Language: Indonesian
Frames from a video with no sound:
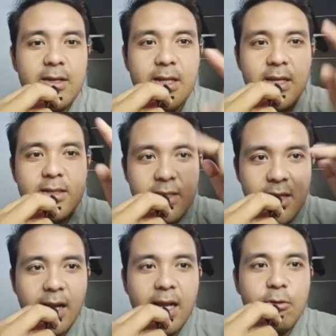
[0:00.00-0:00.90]
Nih,
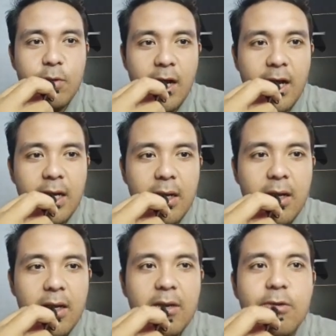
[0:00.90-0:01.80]
centreng, udah kan?
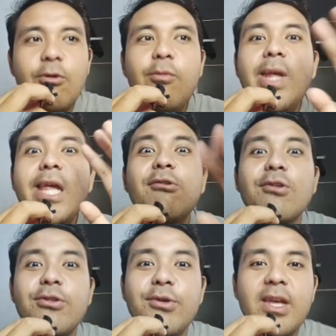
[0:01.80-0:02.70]
gue
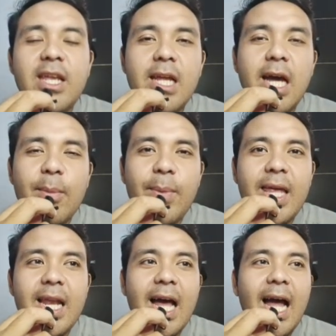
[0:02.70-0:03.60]
bingung cuy ini
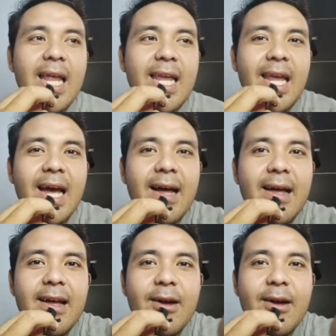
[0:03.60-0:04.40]
ngapain lagi ya